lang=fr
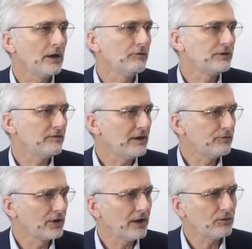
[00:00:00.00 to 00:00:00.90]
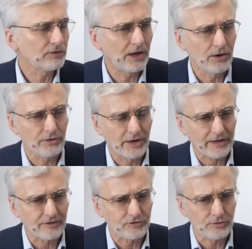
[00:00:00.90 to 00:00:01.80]
Et vous avez évoqué tout à l'heure dans la
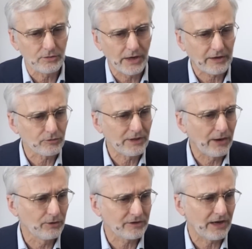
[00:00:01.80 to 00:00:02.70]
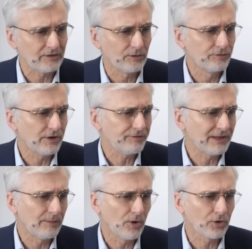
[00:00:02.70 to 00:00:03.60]
question la question de la retraite, et on voit
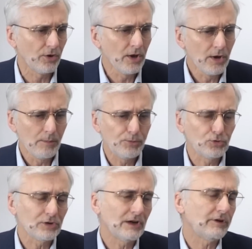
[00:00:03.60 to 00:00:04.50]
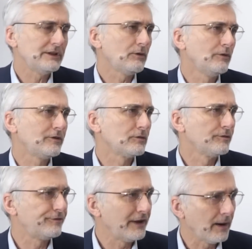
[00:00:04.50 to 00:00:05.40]
finalement que plutôt que d'avoir des
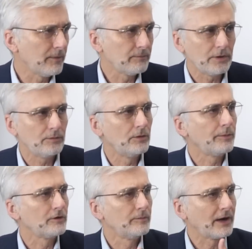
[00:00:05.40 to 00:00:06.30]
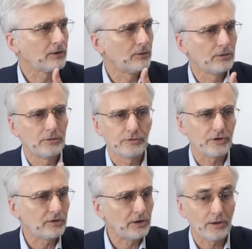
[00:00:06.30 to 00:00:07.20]
convictions fermes le euh, président Macron
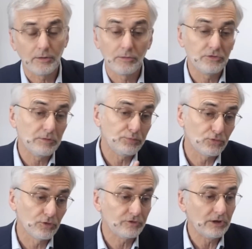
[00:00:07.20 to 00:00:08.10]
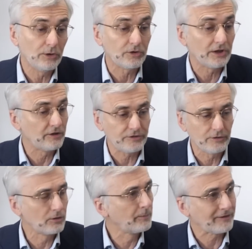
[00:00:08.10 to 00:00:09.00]
s'était euh, dit plutôt style euthanasie
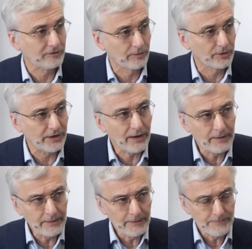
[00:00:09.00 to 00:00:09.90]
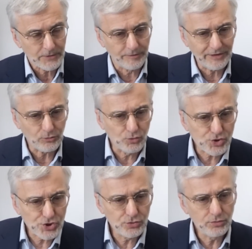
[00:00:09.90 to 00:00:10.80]
dans le précédent mandat. En fait, on
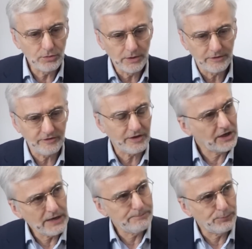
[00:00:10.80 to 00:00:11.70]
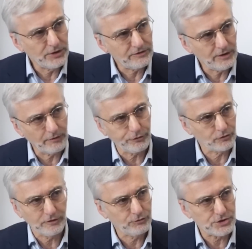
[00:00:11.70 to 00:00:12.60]
joue des équilibres politiques en
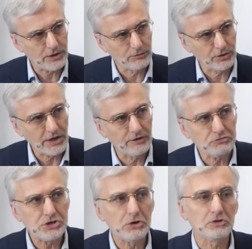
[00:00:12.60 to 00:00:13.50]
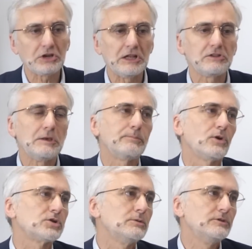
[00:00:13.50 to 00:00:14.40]
fonction des sujets. Donc il y a un sujet retraite qui
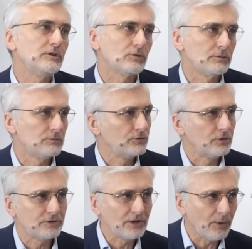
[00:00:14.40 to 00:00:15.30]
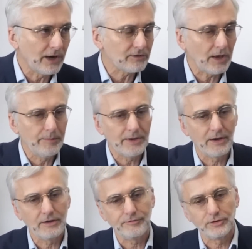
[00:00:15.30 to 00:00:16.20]
penche, dit-on, du côté droite. Eh
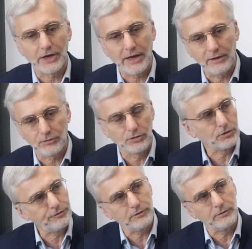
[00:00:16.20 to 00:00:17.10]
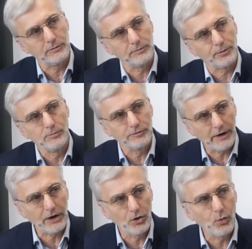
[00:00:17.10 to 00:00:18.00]
bien, il faudrait donc euh,
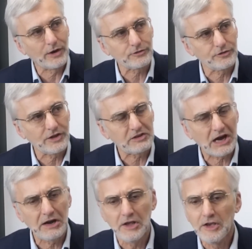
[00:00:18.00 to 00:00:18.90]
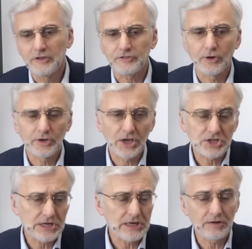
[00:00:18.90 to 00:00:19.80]
promouvoir une loi sociétale, s'y
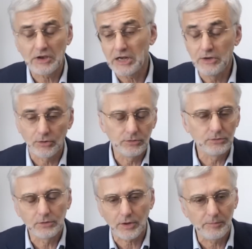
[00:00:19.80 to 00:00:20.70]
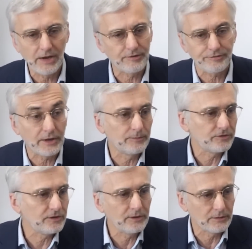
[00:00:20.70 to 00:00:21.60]
engager avec Lynn Renault, comme il l'a fait, comme
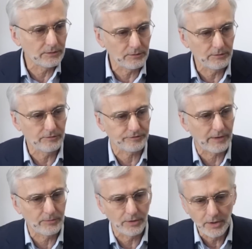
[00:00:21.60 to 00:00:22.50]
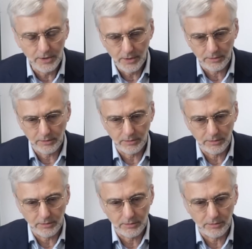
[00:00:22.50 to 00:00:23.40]
si une femme,
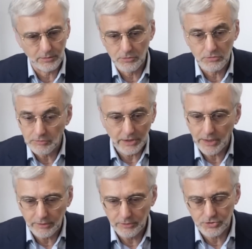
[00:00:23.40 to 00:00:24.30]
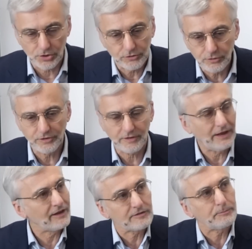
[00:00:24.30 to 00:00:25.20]
voilà, une chanteuse
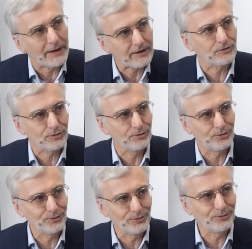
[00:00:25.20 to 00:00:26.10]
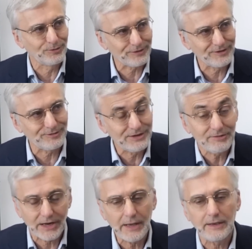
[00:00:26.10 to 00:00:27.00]
était experte de, fin de vie,
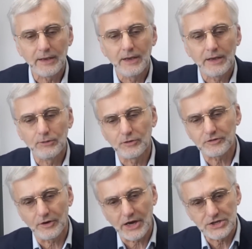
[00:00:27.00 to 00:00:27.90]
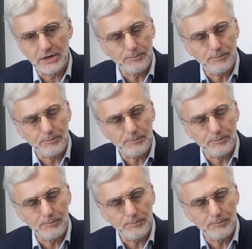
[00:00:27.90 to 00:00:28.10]
voilà, et donc s'engager